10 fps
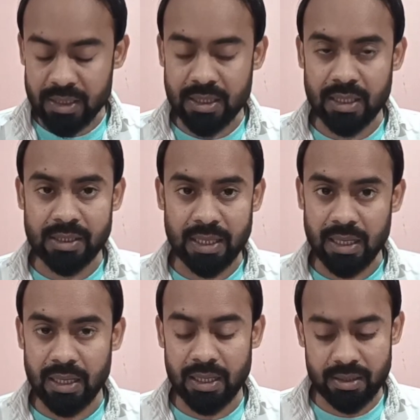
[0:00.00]
इसका
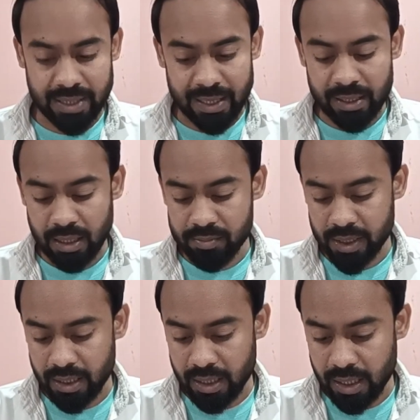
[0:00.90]
चैनल है टेलीग्राम
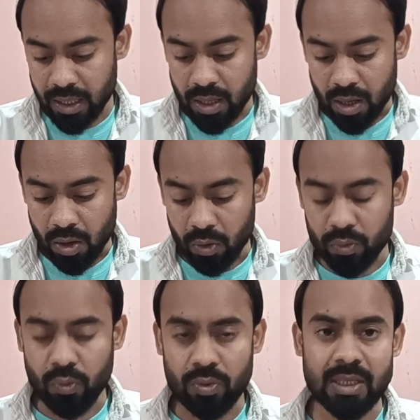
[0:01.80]
चैनल है
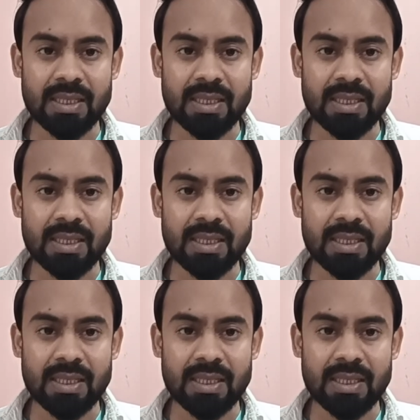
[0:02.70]
और को,